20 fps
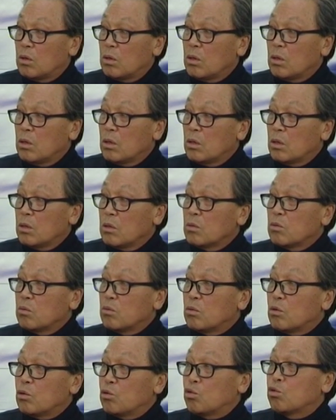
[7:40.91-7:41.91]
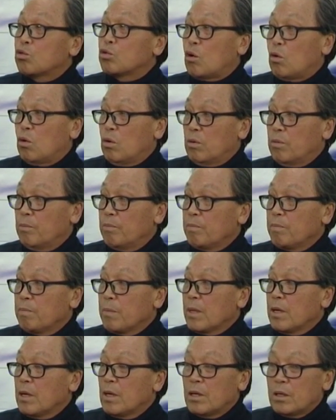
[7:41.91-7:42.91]
네. 둥굴이 수소.
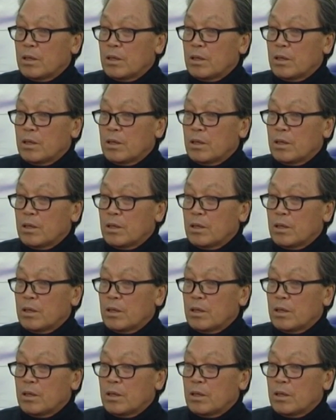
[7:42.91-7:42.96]
네.